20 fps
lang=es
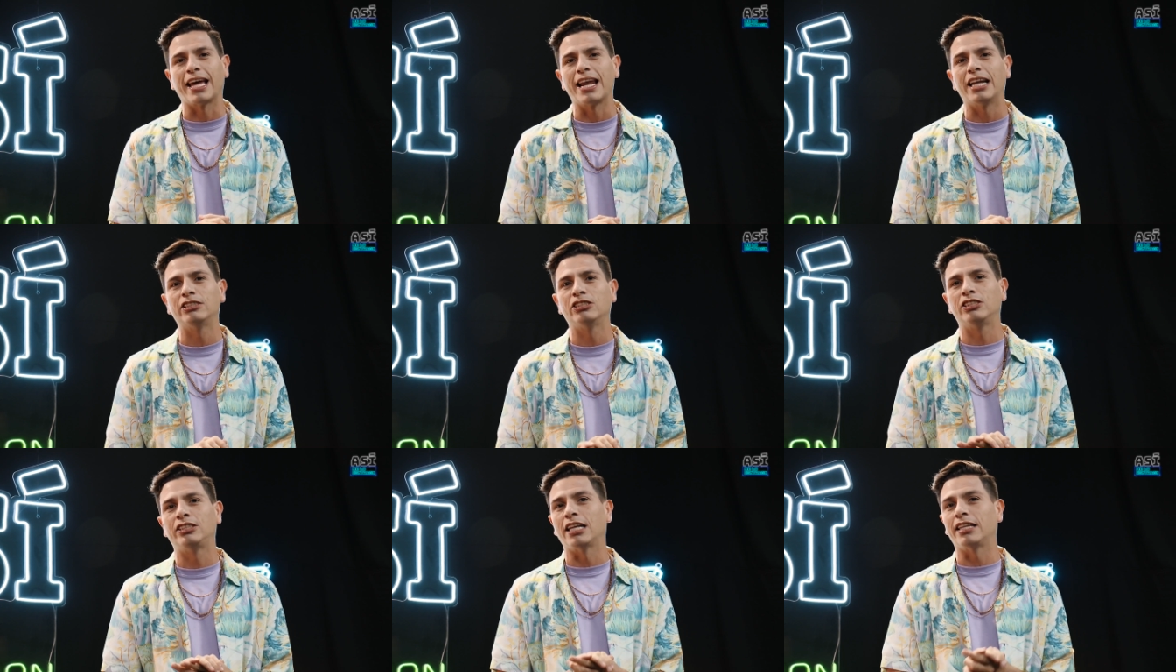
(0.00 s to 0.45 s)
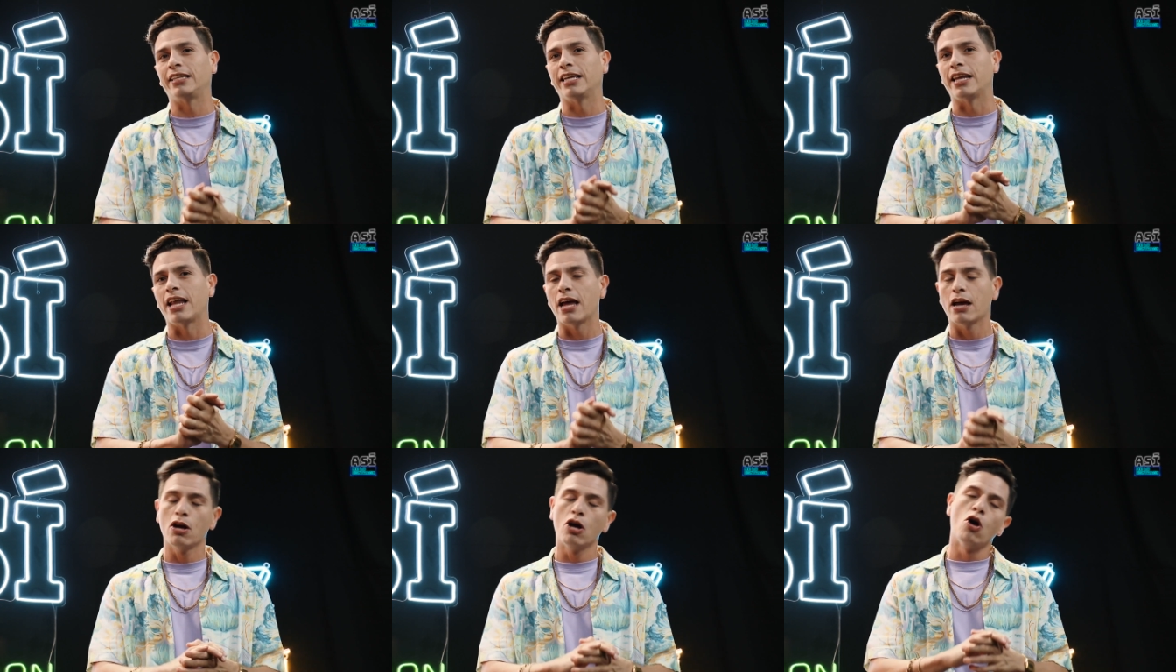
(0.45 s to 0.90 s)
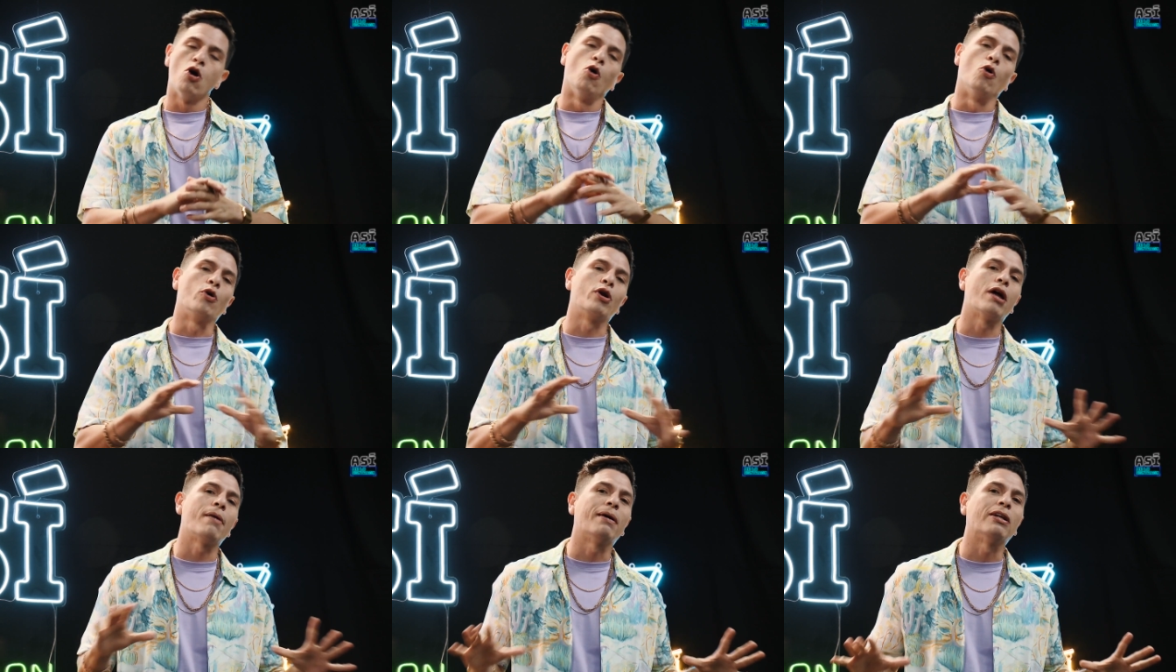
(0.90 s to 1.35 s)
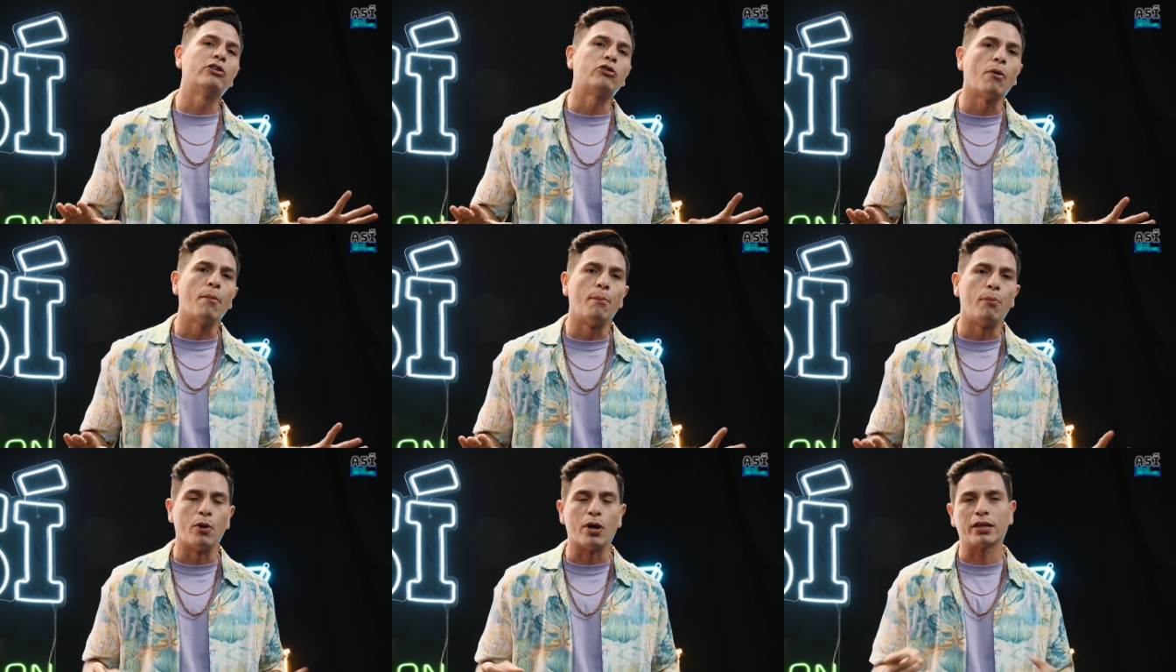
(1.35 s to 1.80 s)
Si usted tiene un evento en
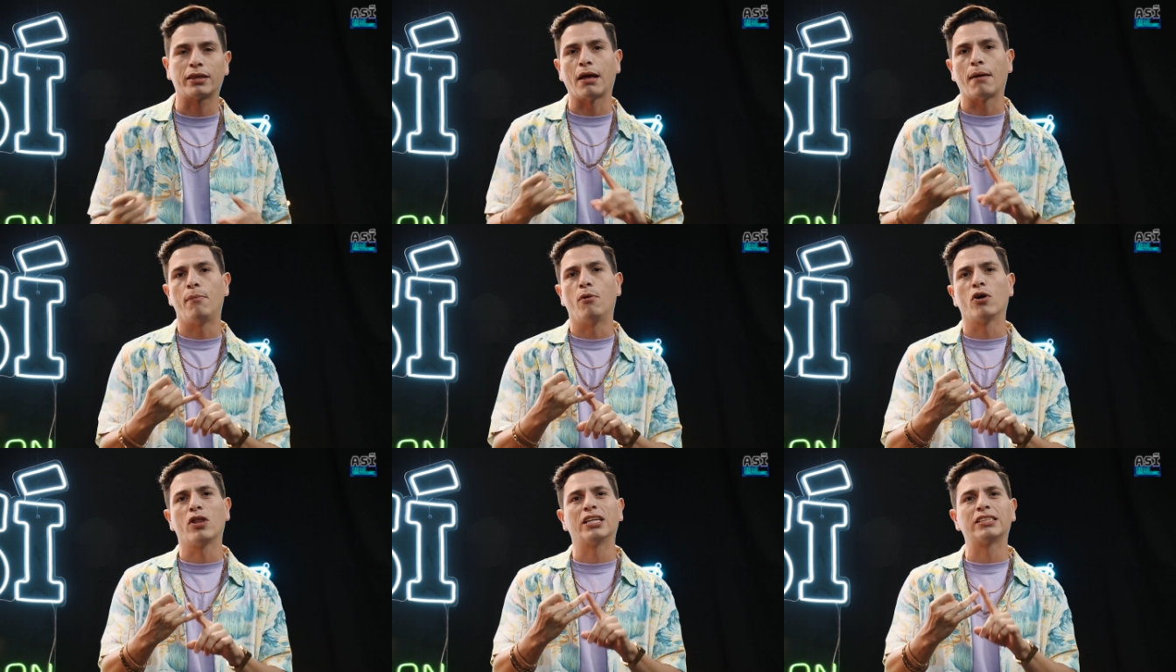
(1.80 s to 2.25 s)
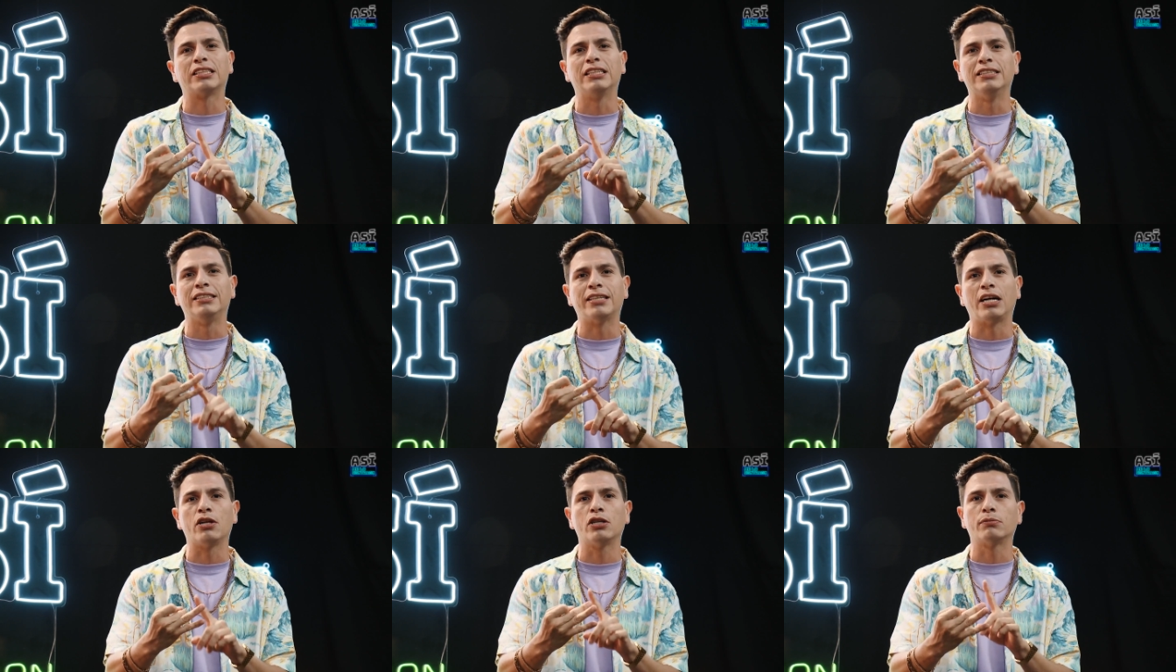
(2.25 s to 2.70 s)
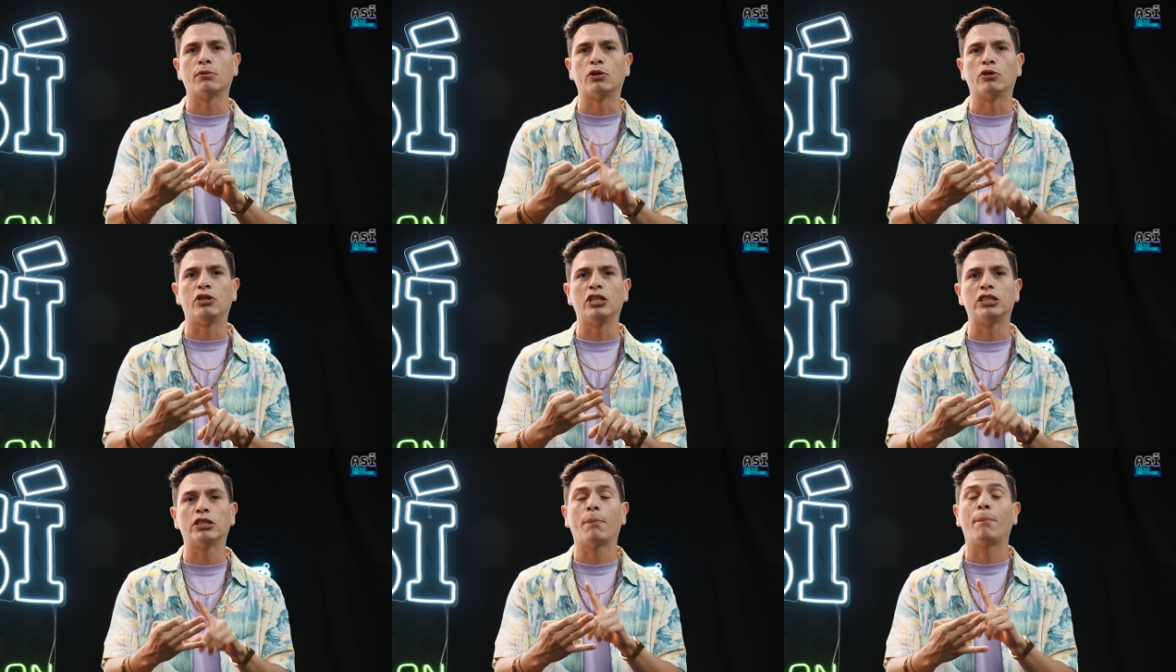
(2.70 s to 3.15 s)
puerta, bodas, 15 años, bautizo,